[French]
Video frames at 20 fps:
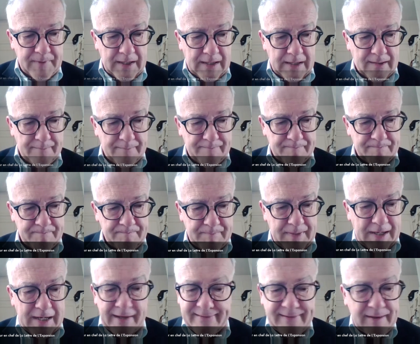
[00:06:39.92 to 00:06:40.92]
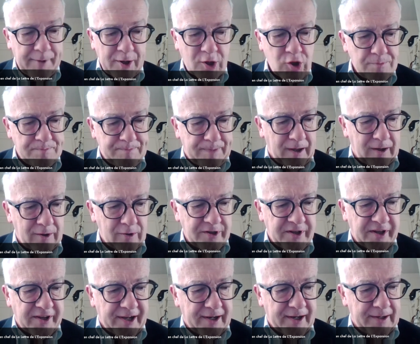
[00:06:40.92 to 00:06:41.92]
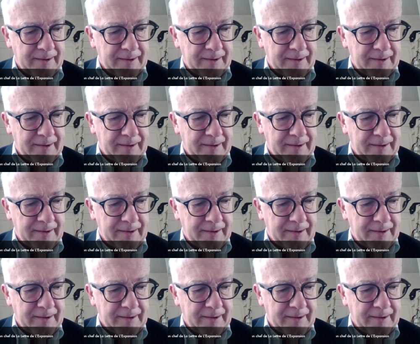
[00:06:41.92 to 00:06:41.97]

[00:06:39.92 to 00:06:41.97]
Patatrac. Ben là, ça marche pas, Lionel.